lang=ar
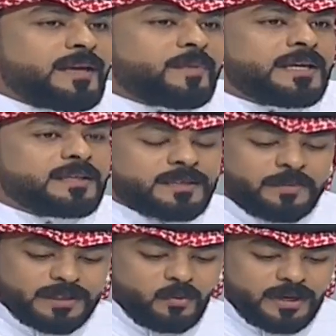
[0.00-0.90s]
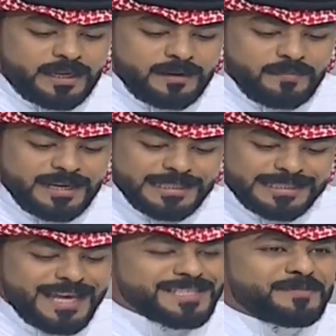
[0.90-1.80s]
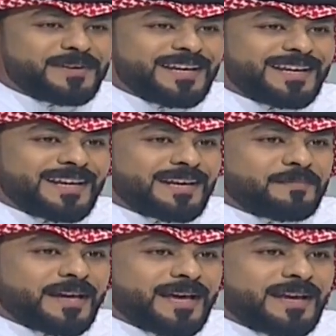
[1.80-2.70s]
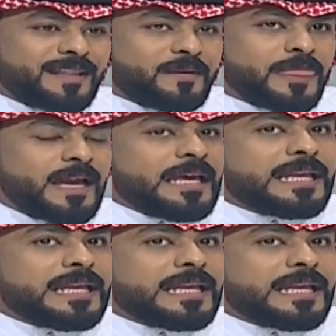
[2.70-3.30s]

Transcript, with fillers: يبغى يبغى يدور الكلمه اللي تناسب للمكان هذا فعلا.